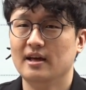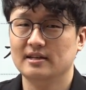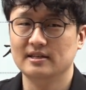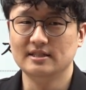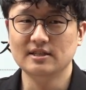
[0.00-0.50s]

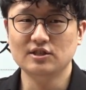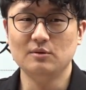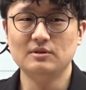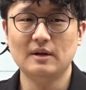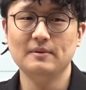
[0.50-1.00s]
그
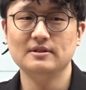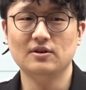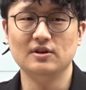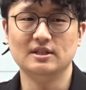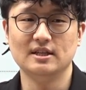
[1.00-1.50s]
채점을
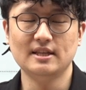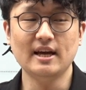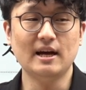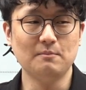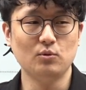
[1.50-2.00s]
하면서 이제
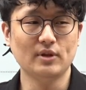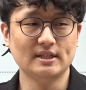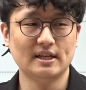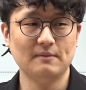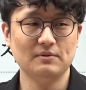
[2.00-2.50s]
생각보다
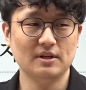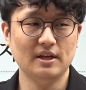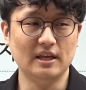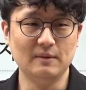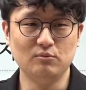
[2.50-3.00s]
사람들이
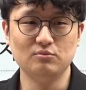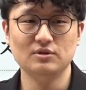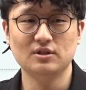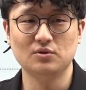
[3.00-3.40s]
이 부분에서